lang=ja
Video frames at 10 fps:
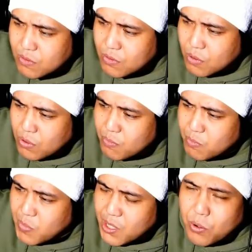の
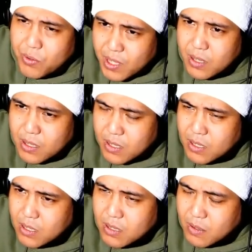窓をね
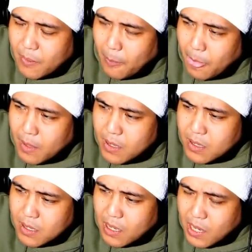
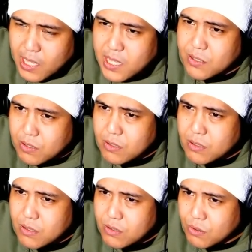開けたんです、
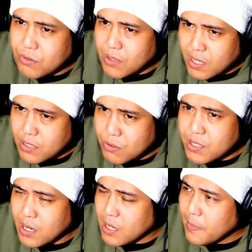ちょっとだけ。そし
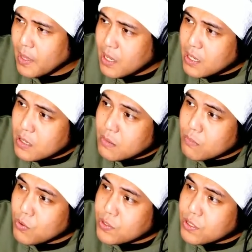たら
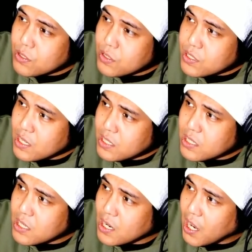もう数
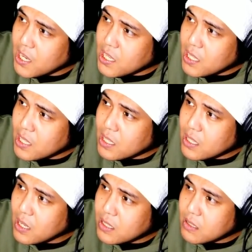センチ開い
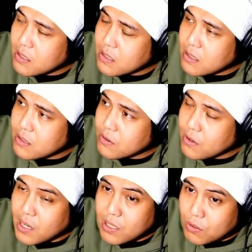たぐ
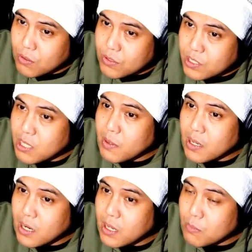らいの隙間
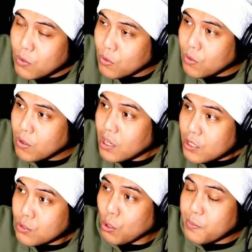からもう
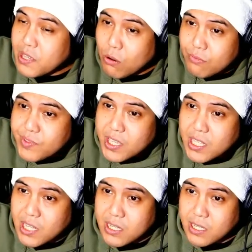飛び込んでき
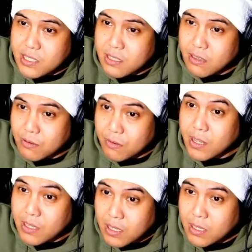たんかっていうぐら
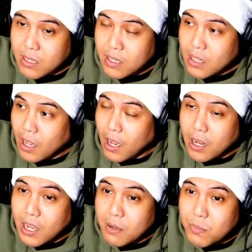い
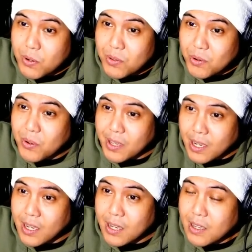赤ん坊の声
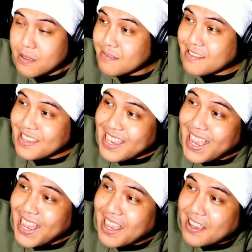が「にゃー
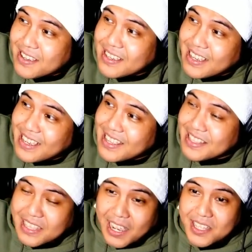にゃー」っ
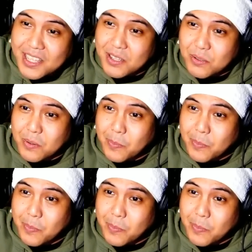て入ってきたんですよ。